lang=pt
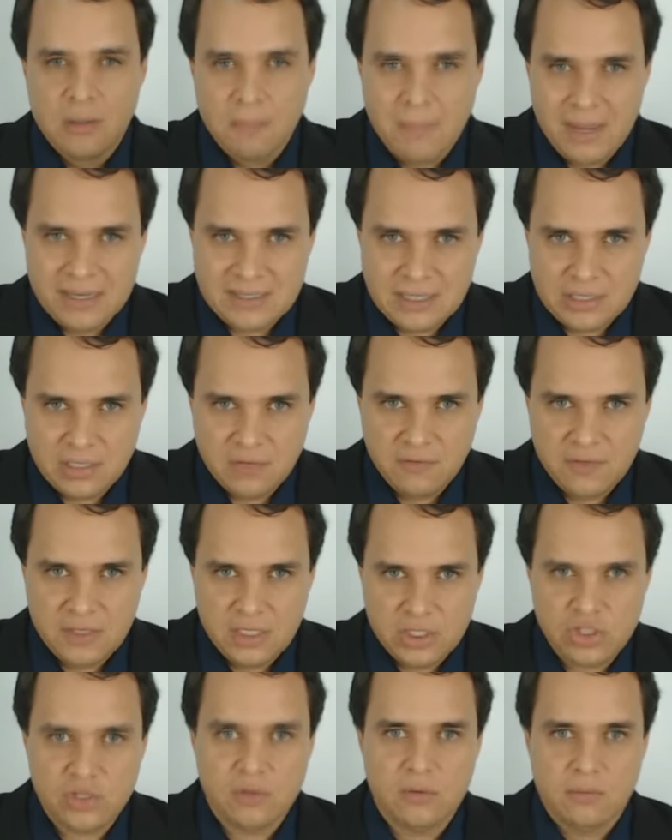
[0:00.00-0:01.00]
mais
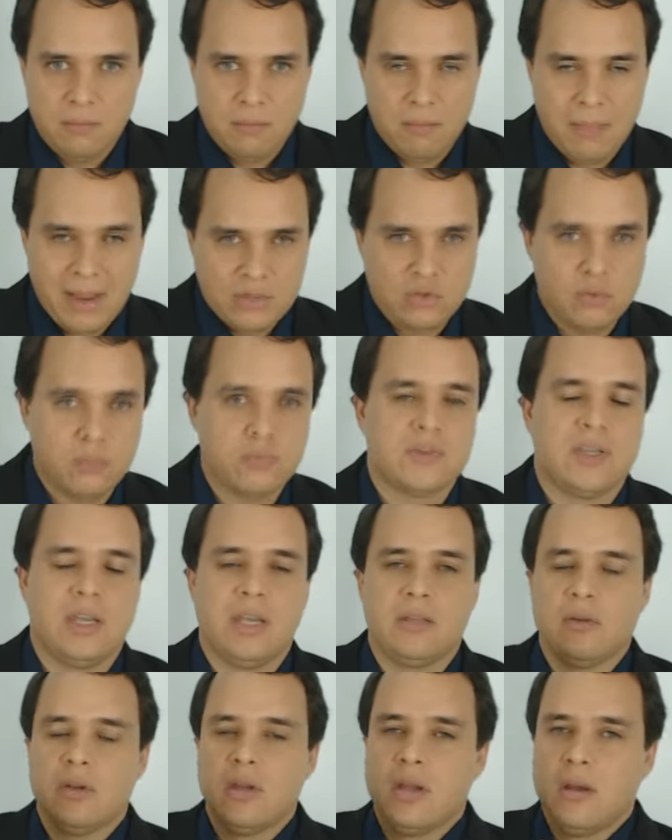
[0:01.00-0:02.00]
120, mais 1%,